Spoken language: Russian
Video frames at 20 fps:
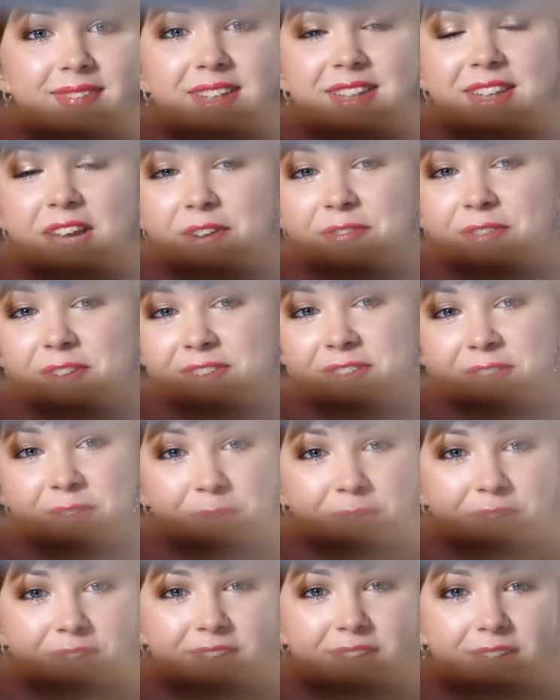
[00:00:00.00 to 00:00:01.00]
Я в
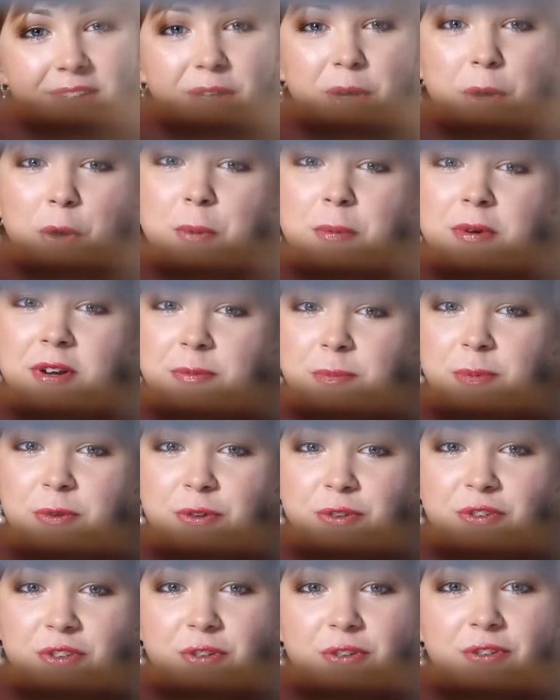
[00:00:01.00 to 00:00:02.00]
восторге. Образ
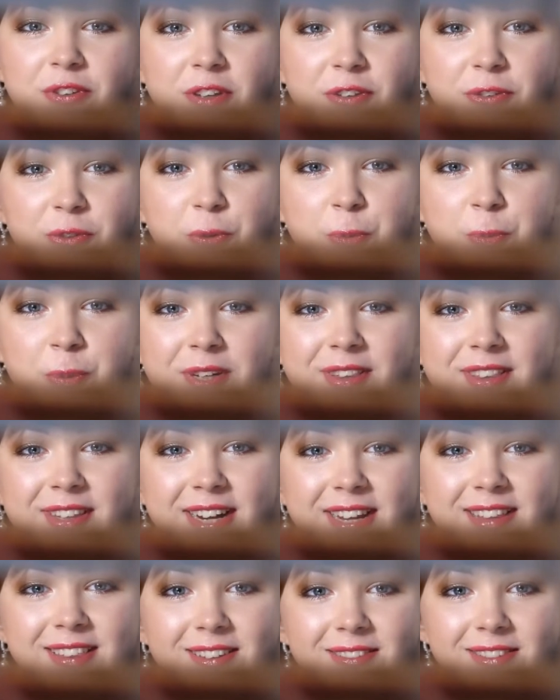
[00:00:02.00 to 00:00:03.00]
получился супер
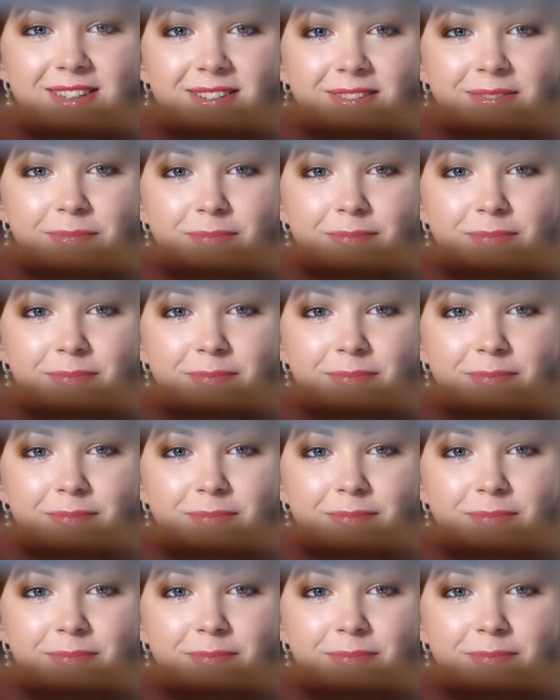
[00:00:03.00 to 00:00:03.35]
трендовый.